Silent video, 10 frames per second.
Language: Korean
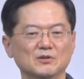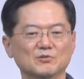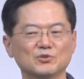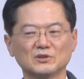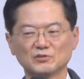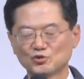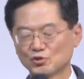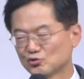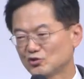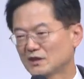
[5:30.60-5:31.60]
우리는
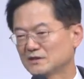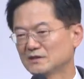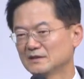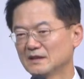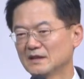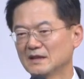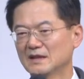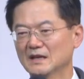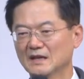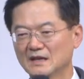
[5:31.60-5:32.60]
존귀한
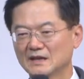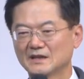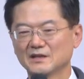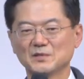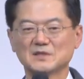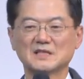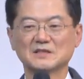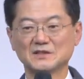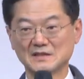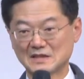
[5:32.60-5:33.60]
하나님의
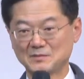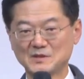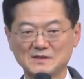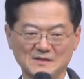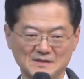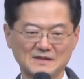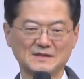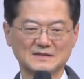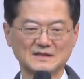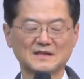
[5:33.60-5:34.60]
자녀의 삶을
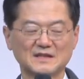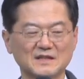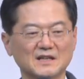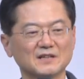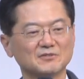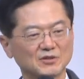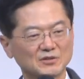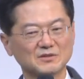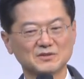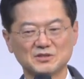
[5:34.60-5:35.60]
살아야
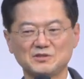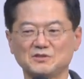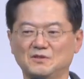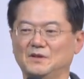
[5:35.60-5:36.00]
되는 것이지요.